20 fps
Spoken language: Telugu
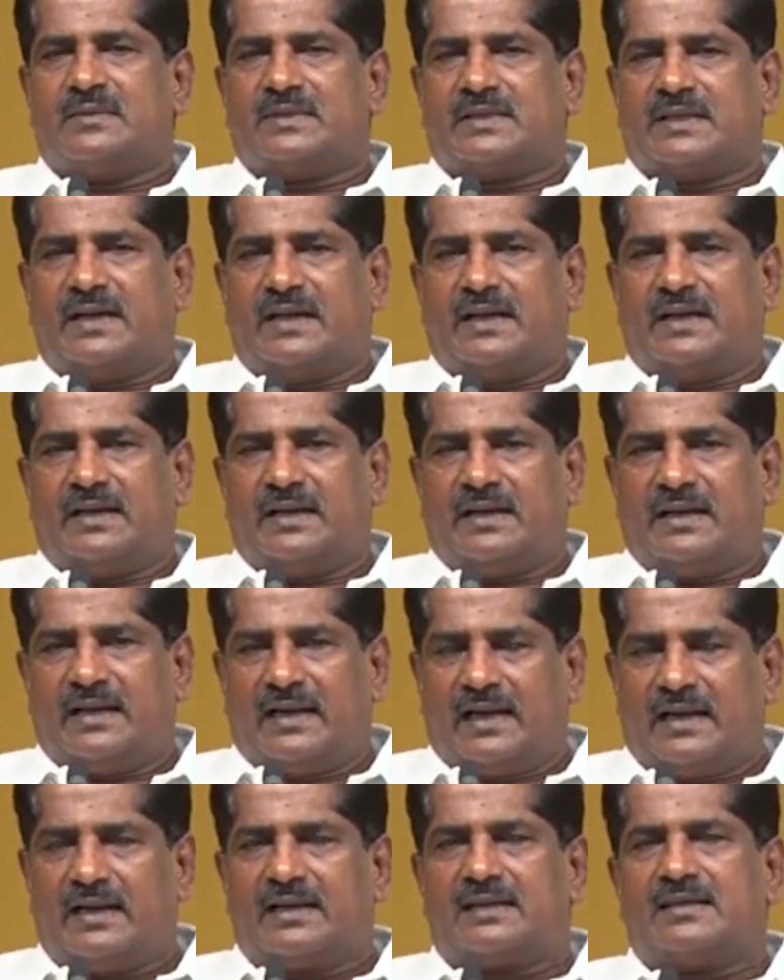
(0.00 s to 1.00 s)
ఒక
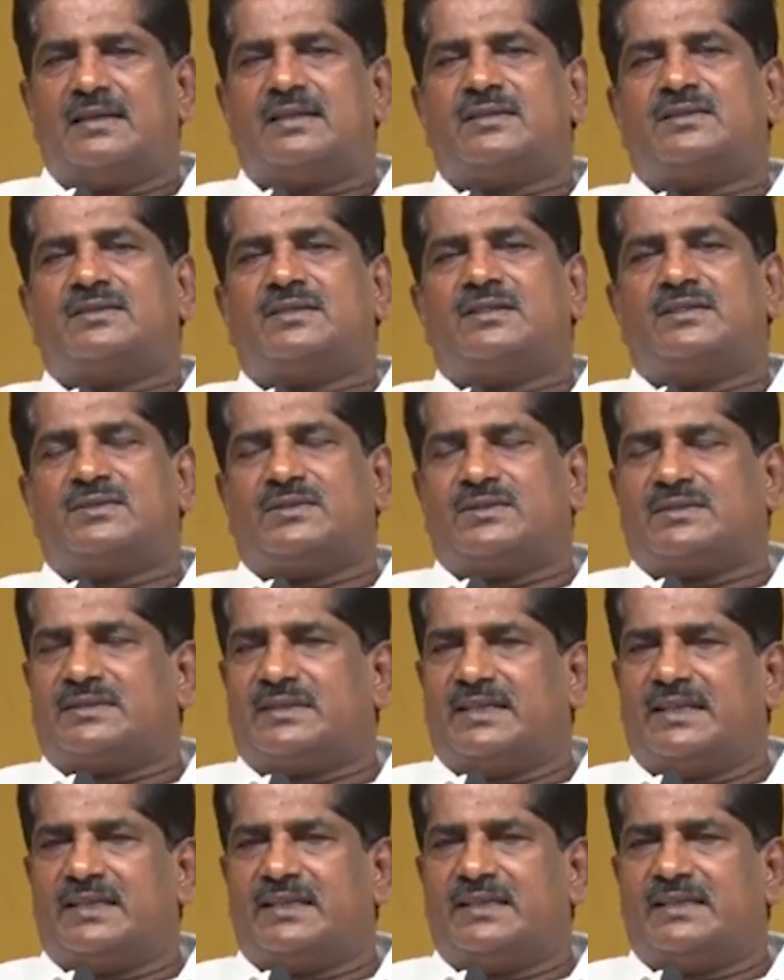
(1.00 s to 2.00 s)
అలర్ట్నెస్
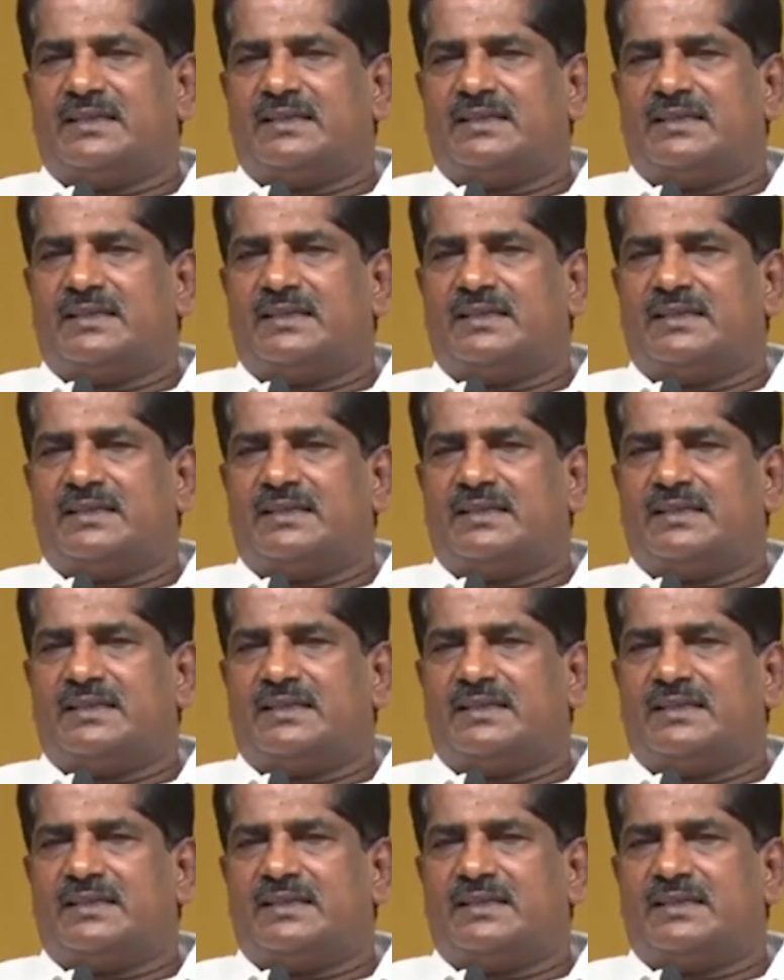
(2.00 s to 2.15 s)
తీసుకొస్తాయి